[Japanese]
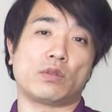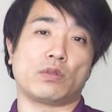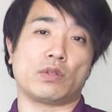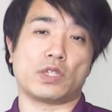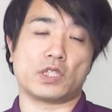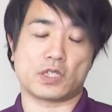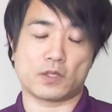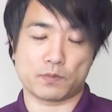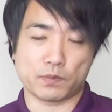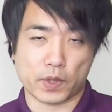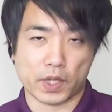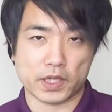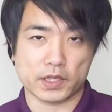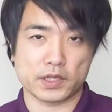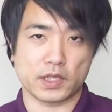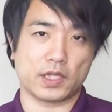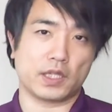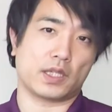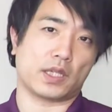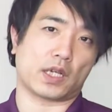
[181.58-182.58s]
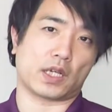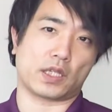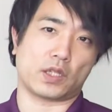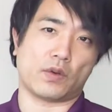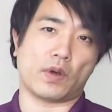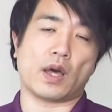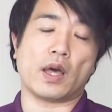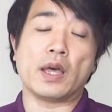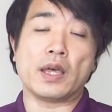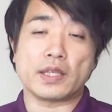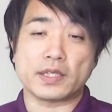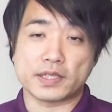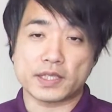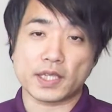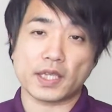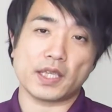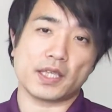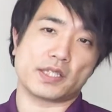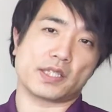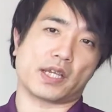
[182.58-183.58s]
トに失敗してきた方は
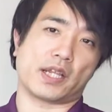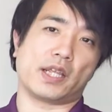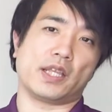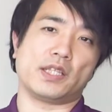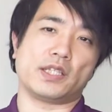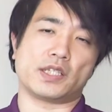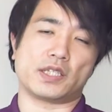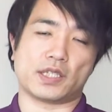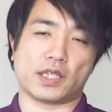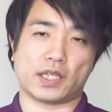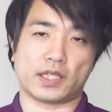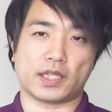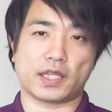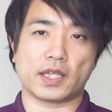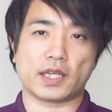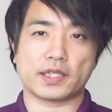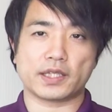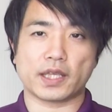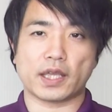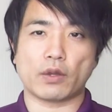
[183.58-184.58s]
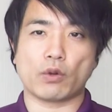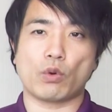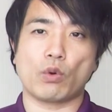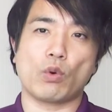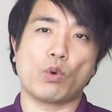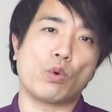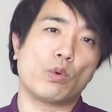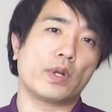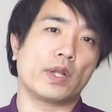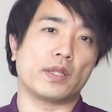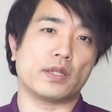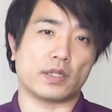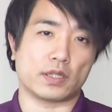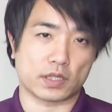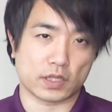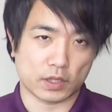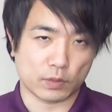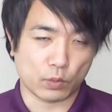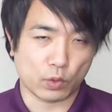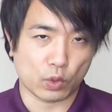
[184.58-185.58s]
是非チャレンジしていただきたい方法なんで
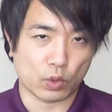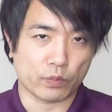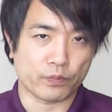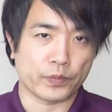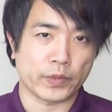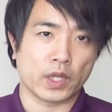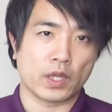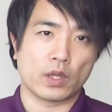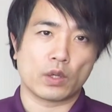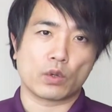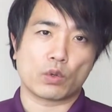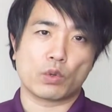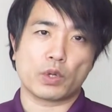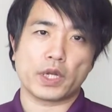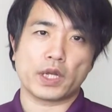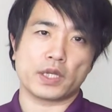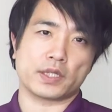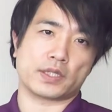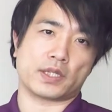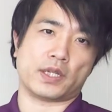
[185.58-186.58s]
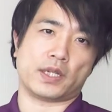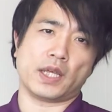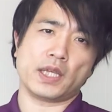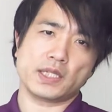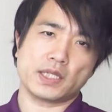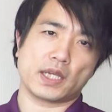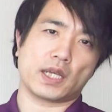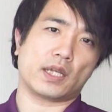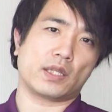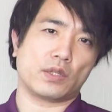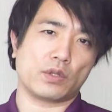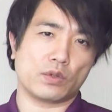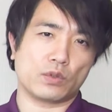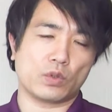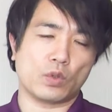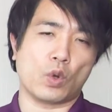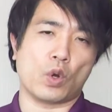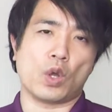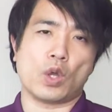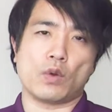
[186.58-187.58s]
すけども、これがですね、なぜかという
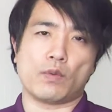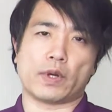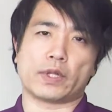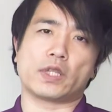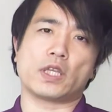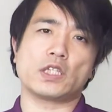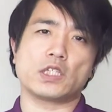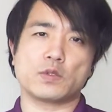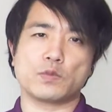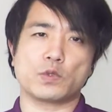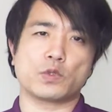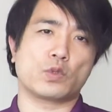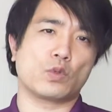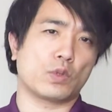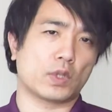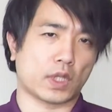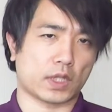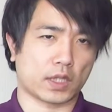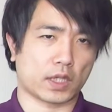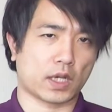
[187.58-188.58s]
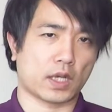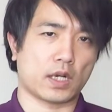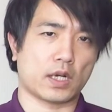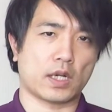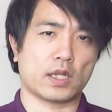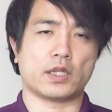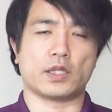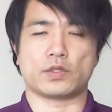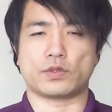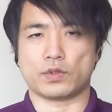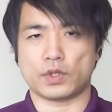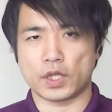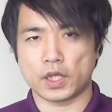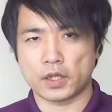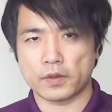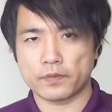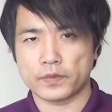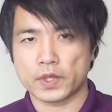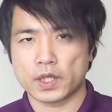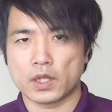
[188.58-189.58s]
と私もそうだったからなんですよ
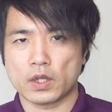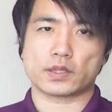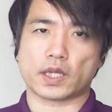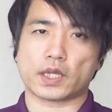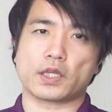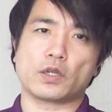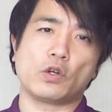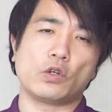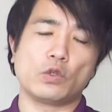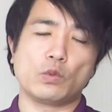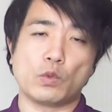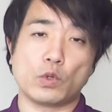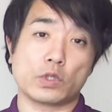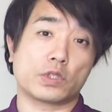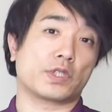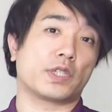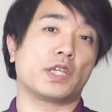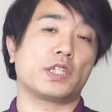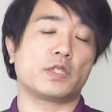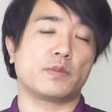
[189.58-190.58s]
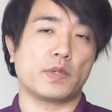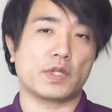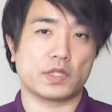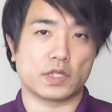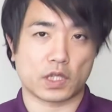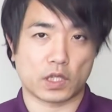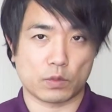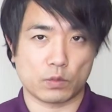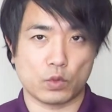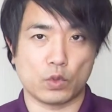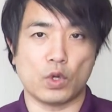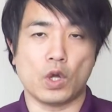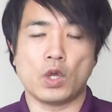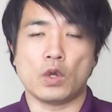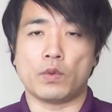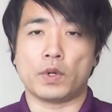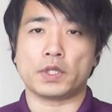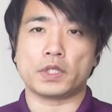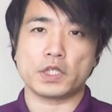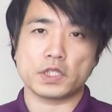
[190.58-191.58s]
ね。先ほどもお伝えしましたけども、
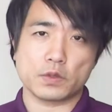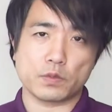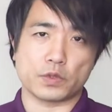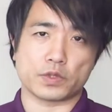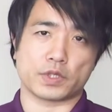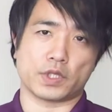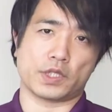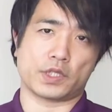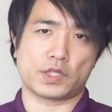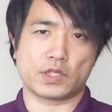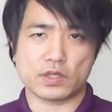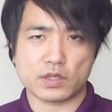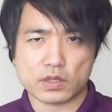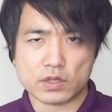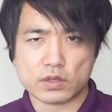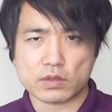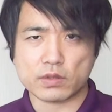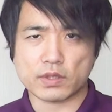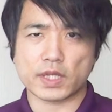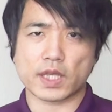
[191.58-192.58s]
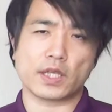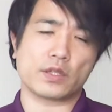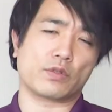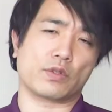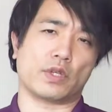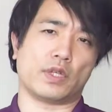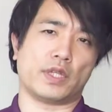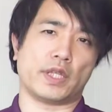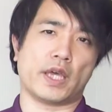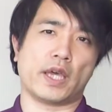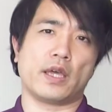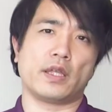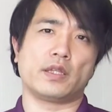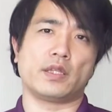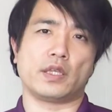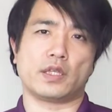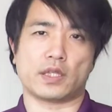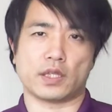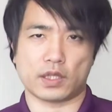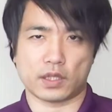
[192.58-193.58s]
私もですねずっとダイエットで悩
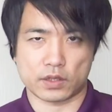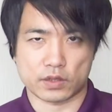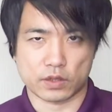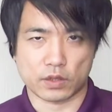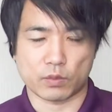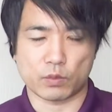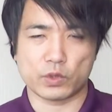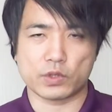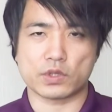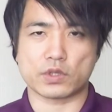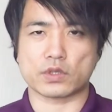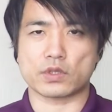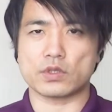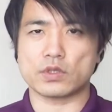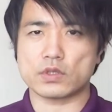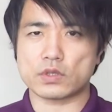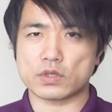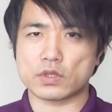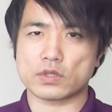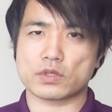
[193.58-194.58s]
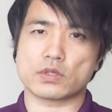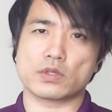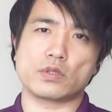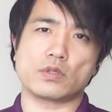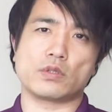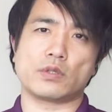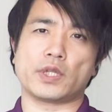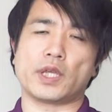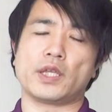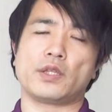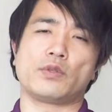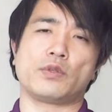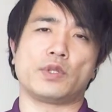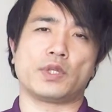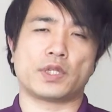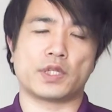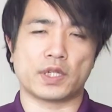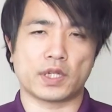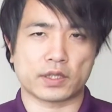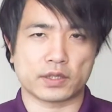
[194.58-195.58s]
んでいたんですよ。もうずっとずっとダイエット
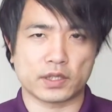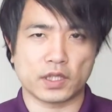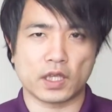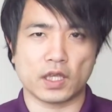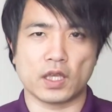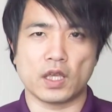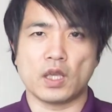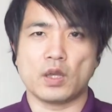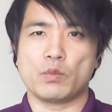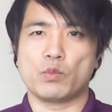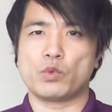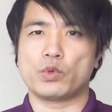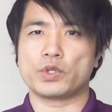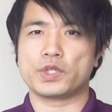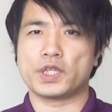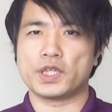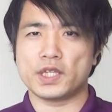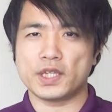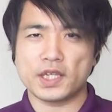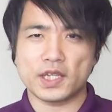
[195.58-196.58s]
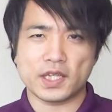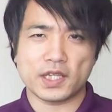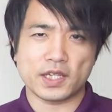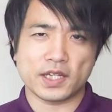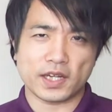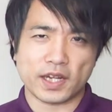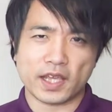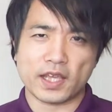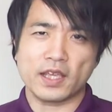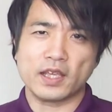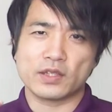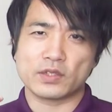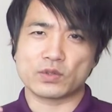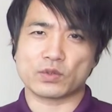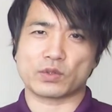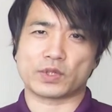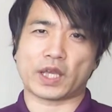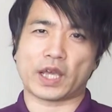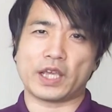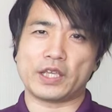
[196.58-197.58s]
できなくて、もう日に日にね
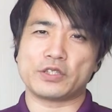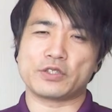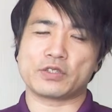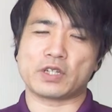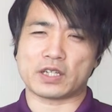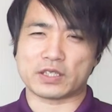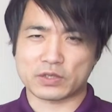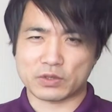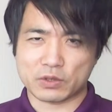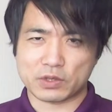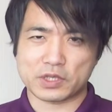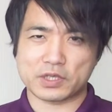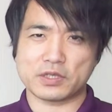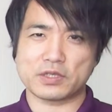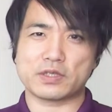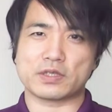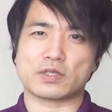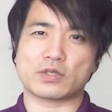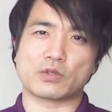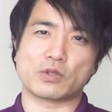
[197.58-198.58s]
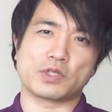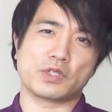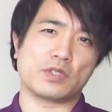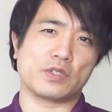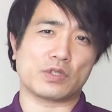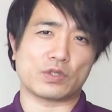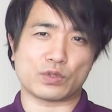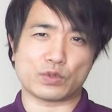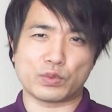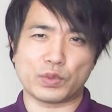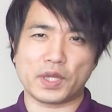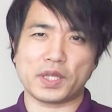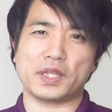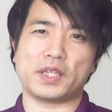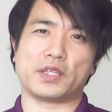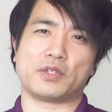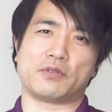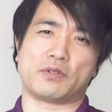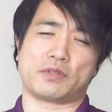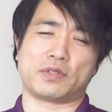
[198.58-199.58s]
その体重が少しずつ少しずつ増え
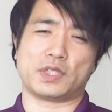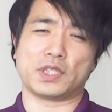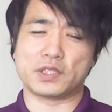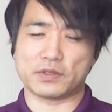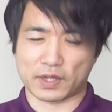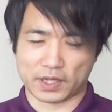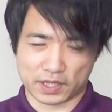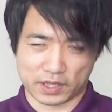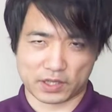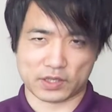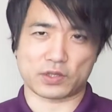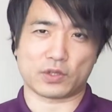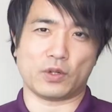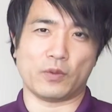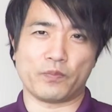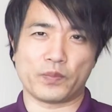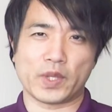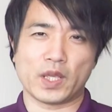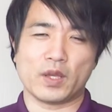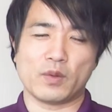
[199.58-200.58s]
ていくわけですよ。